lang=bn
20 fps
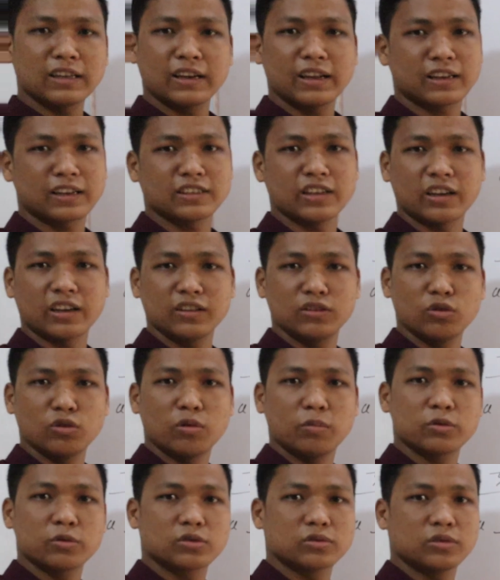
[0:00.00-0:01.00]
একটা না একটা কিন্তু
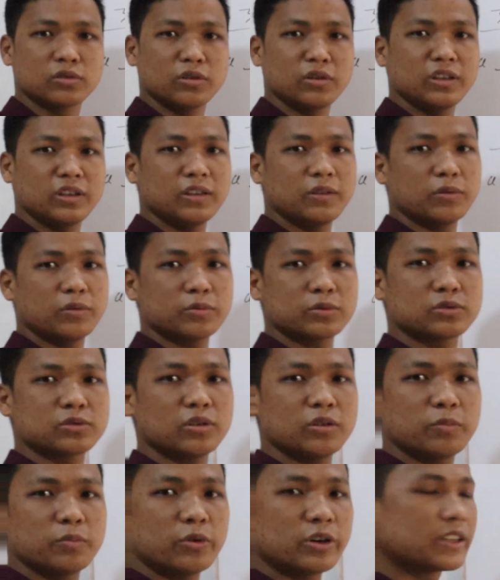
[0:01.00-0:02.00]
অবশ্যই
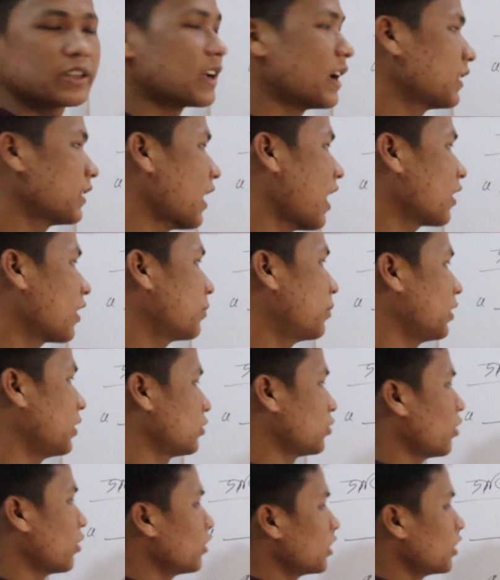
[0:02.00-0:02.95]
অবশ্যই পরীক্ষায় থাকবে